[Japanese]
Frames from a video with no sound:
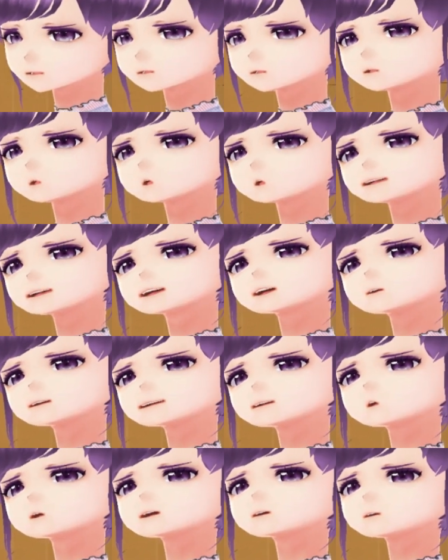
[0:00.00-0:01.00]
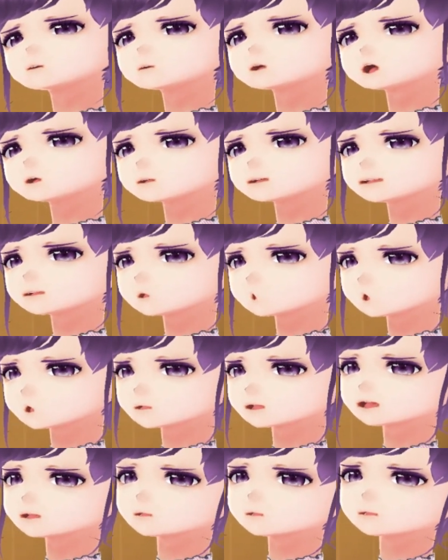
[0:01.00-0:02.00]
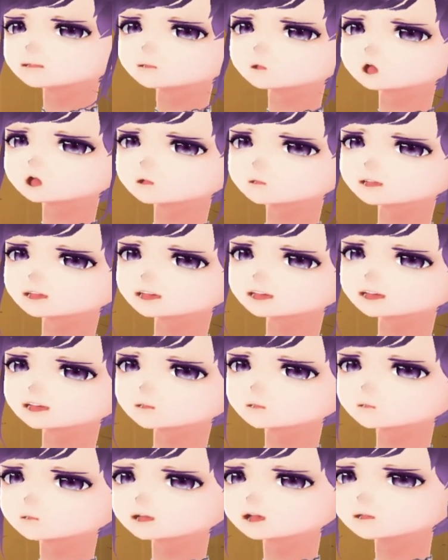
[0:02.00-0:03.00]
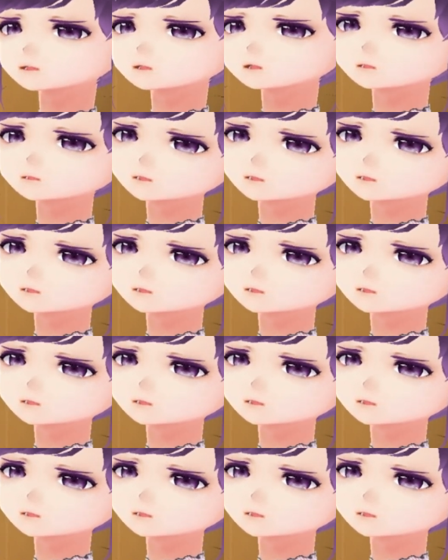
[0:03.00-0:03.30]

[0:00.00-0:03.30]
俺には金も学もねえんだ。